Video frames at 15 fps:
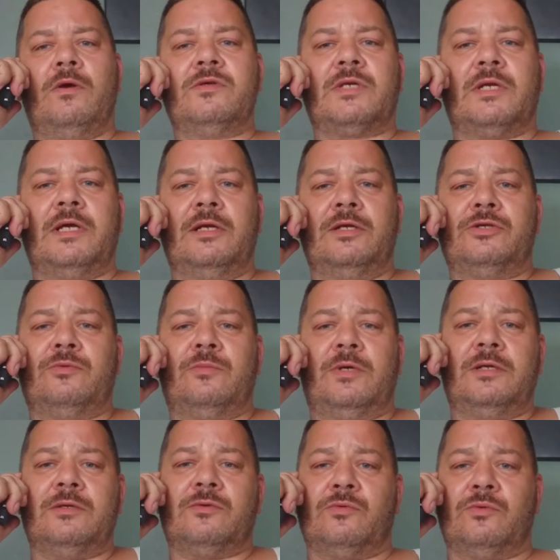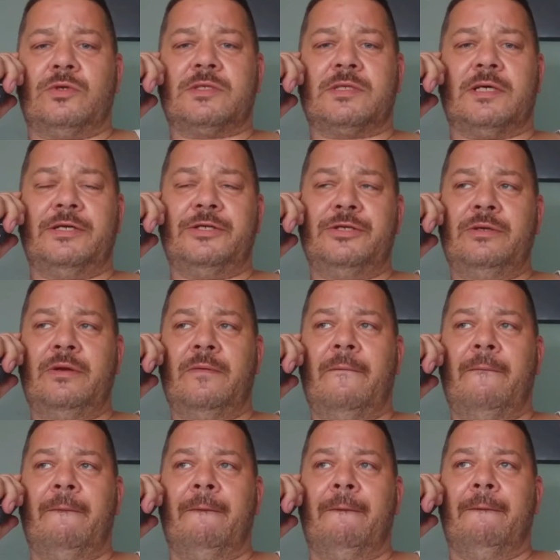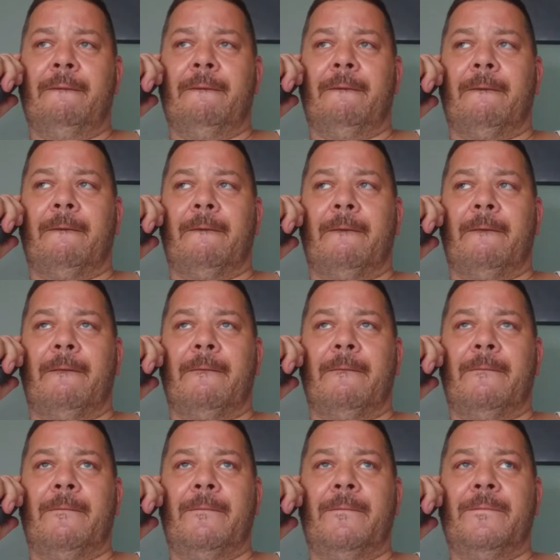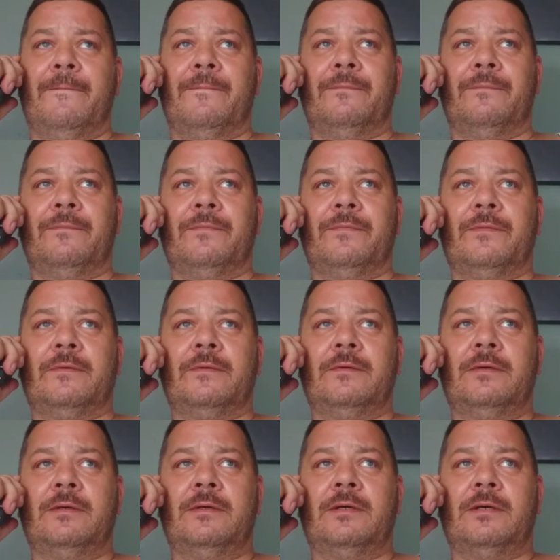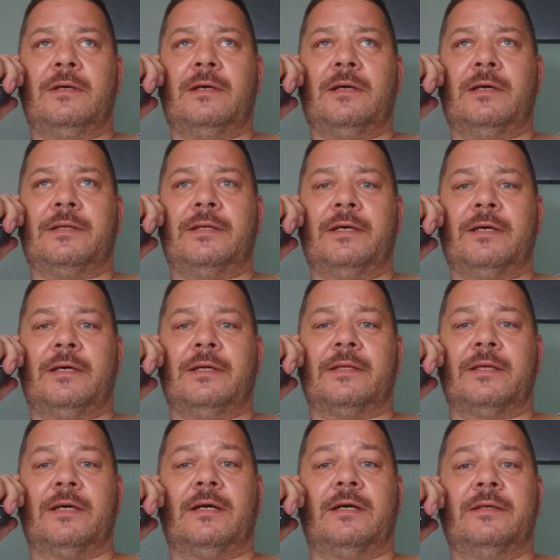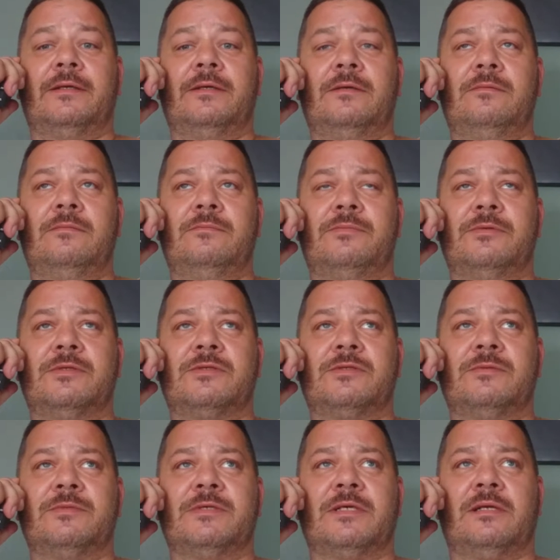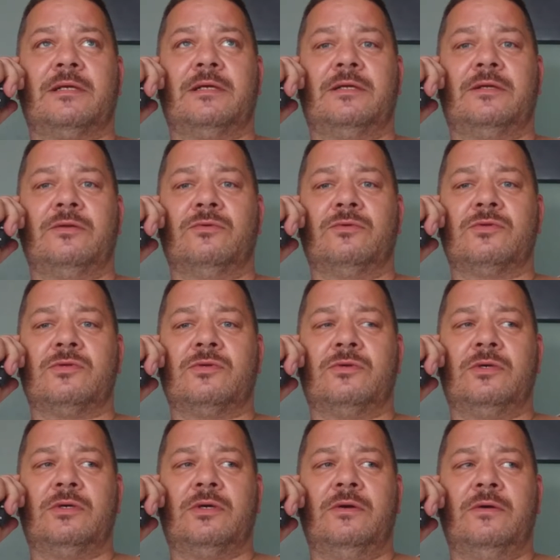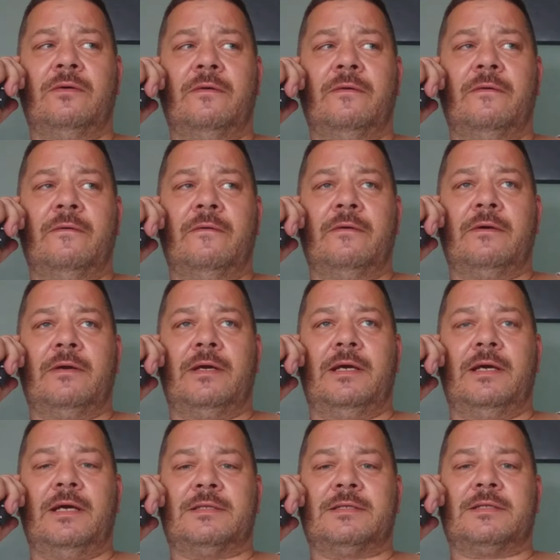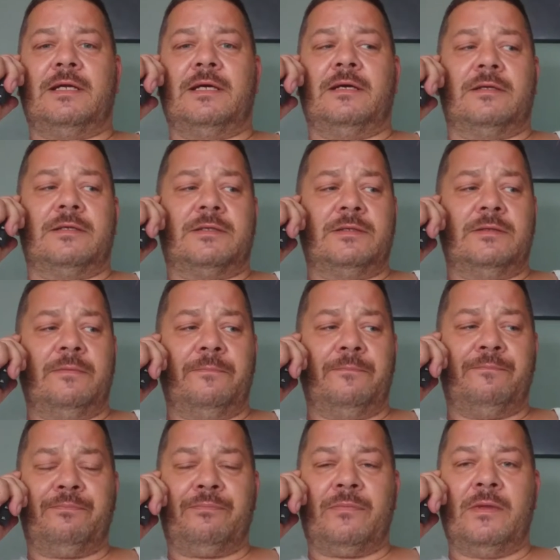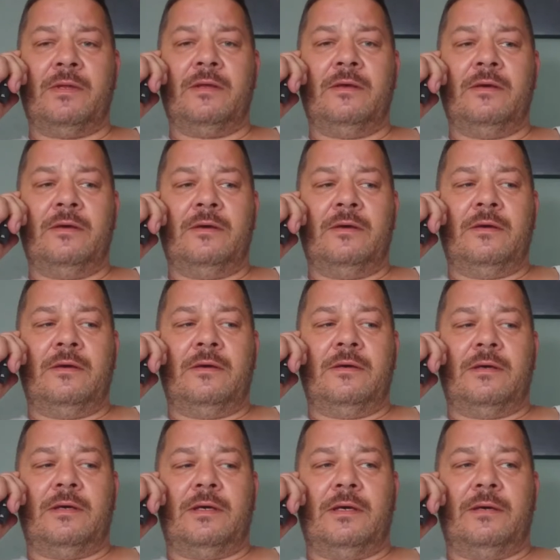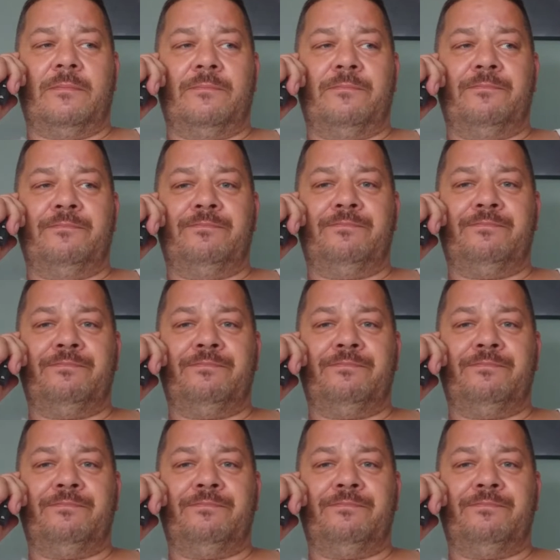Das klingelt schon mal, ein gutes Zeichen. Hallo. Ratter, ratter, ratter. Bis zum Satelliten und zurück. Jetzt klingelt es. Eben.